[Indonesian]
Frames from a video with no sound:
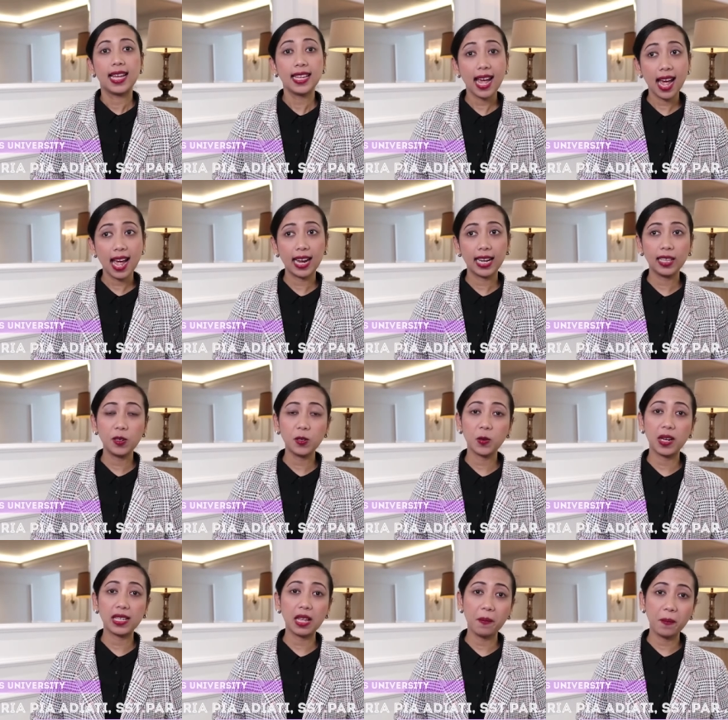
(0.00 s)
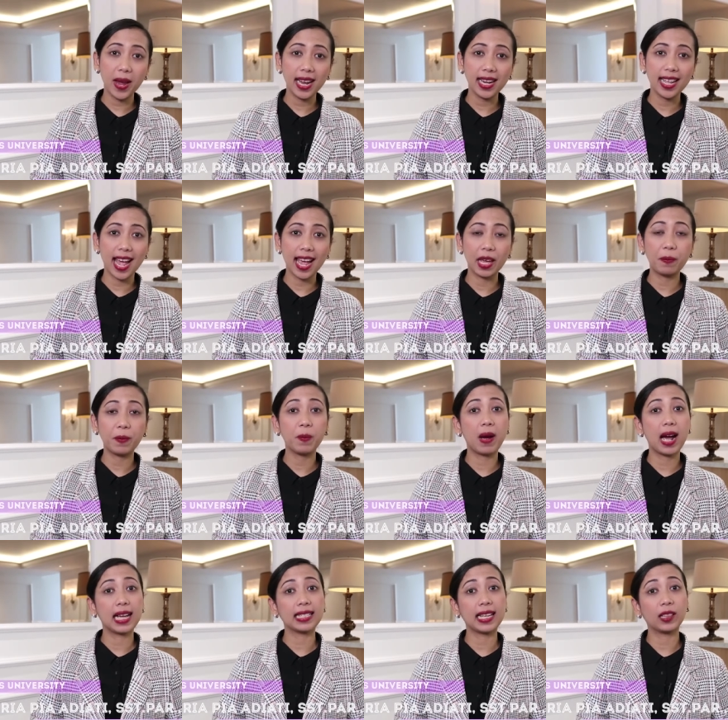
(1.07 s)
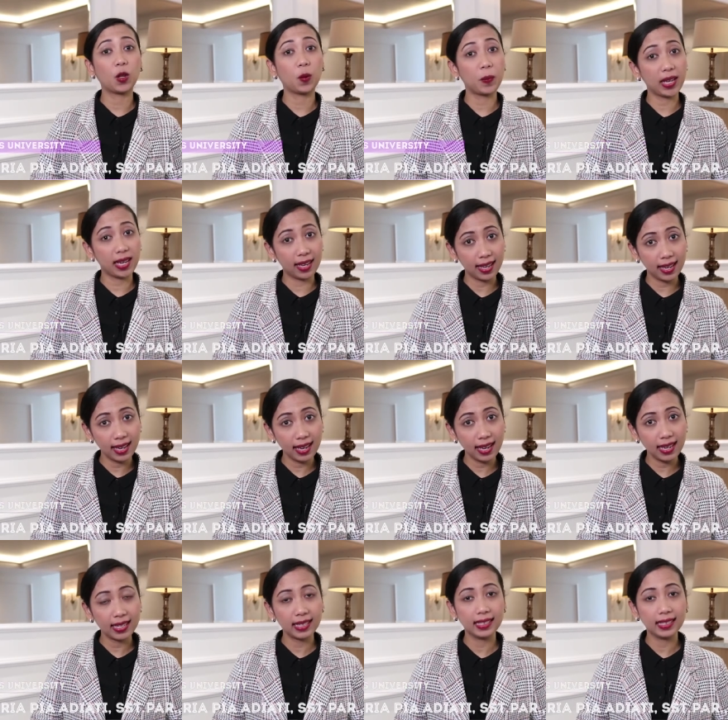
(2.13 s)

Ya, kita sudah sampai di akhir pembahasan topik ini.